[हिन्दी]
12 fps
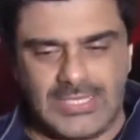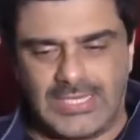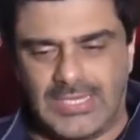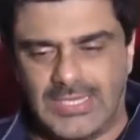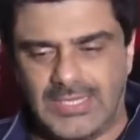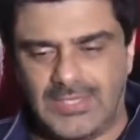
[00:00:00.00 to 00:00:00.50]

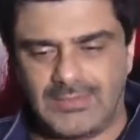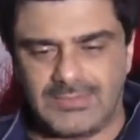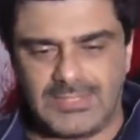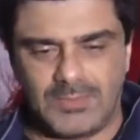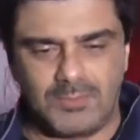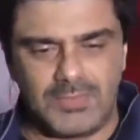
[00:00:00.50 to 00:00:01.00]
देखा है
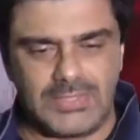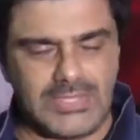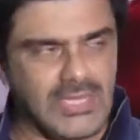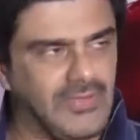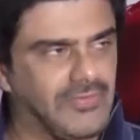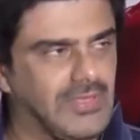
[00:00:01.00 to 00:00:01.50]
सब ने
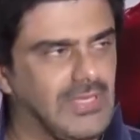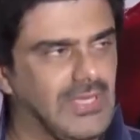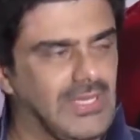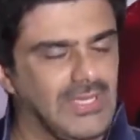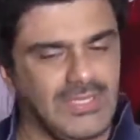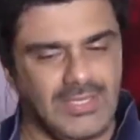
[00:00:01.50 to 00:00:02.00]
तारीफ़ की
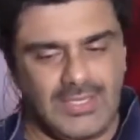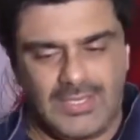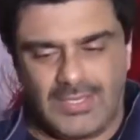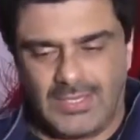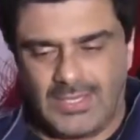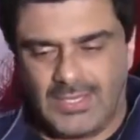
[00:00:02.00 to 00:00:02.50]

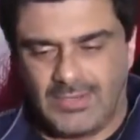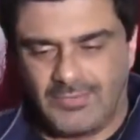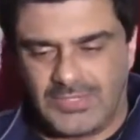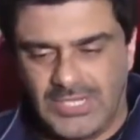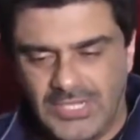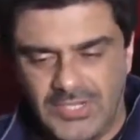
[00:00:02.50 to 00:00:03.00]
है
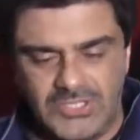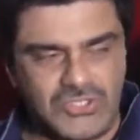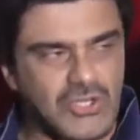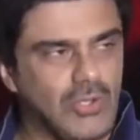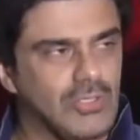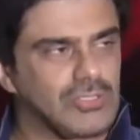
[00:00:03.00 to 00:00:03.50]
विद इन
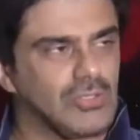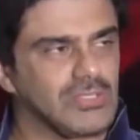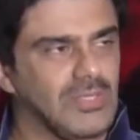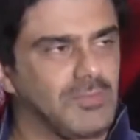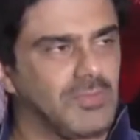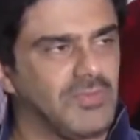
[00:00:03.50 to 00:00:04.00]
इंडस्ट्री ऑल्सो
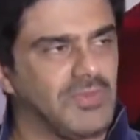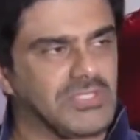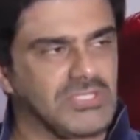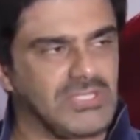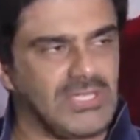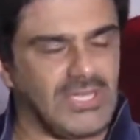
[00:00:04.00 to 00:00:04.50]
सब ने अपनी
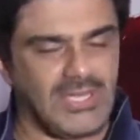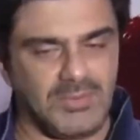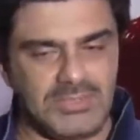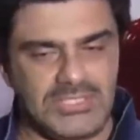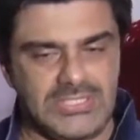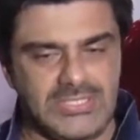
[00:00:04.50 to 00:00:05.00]
विशेष दी है
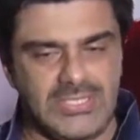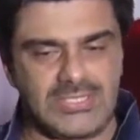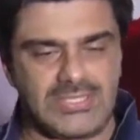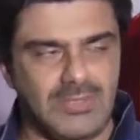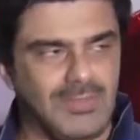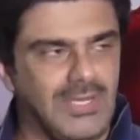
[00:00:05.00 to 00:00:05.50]
अमित जी से
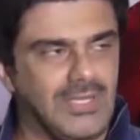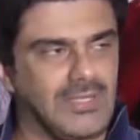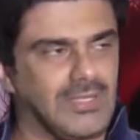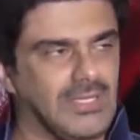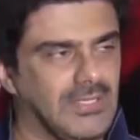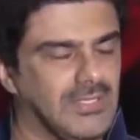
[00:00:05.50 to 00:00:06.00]
सलमान
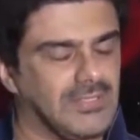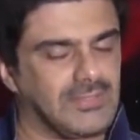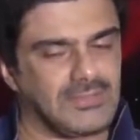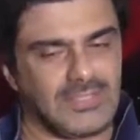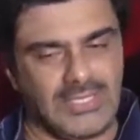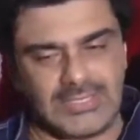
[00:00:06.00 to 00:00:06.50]

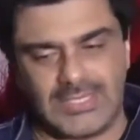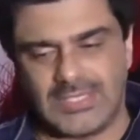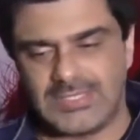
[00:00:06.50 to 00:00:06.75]
करण एकता